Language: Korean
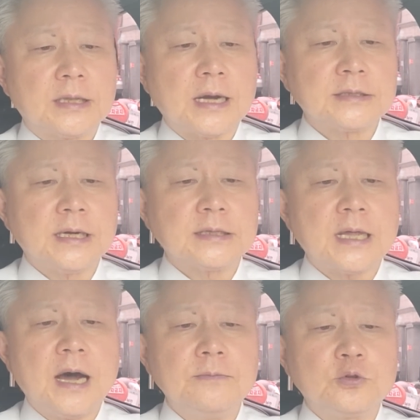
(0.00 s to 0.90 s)
당장
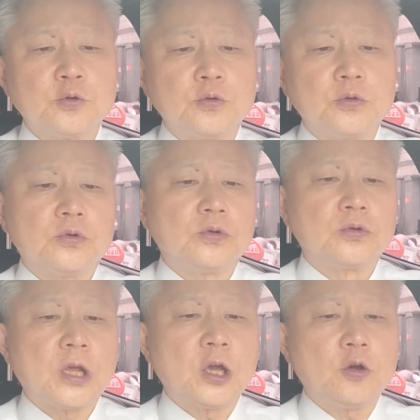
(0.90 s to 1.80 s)
다음 주
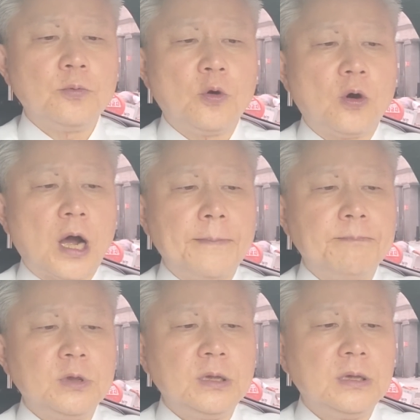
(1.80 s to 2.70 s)
어, 대규모
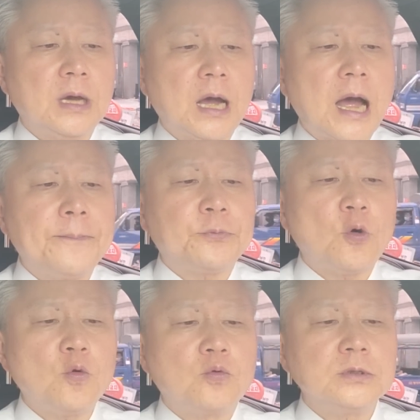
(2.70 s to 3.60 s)
한미
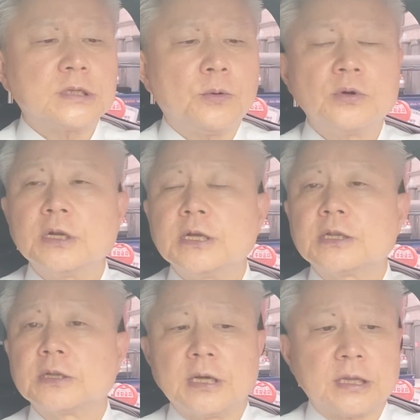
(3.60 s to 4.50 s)
합동 군사훈련이
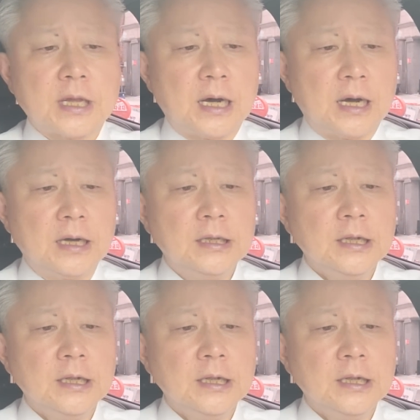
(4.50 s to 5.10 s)
예정돼 있다.